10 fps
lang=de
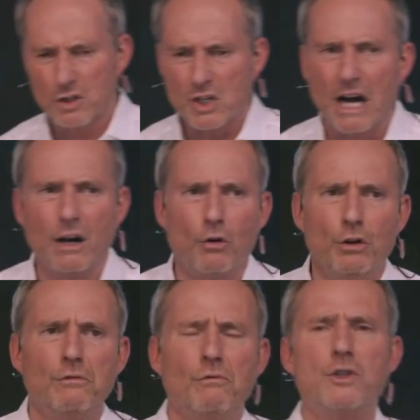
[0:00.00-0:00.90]
Zahl,
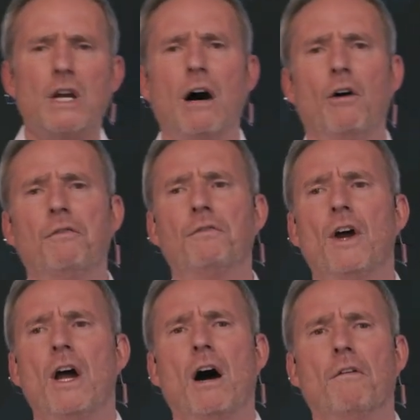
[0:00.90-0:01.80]
runden wir es auf,
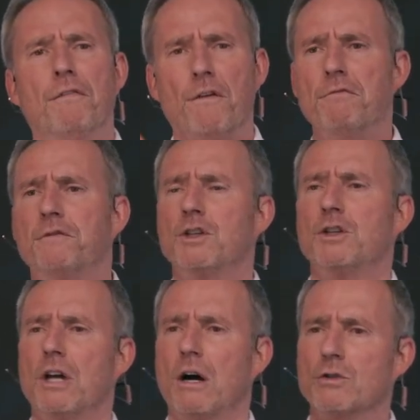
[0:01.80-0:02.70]
auf
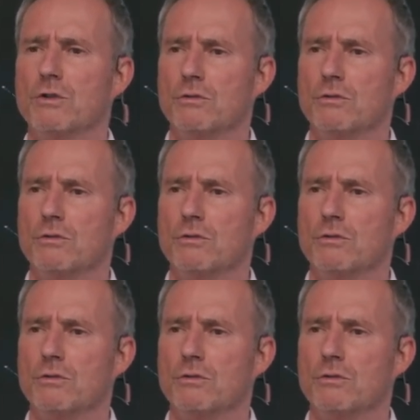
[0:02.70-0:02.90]
50.000.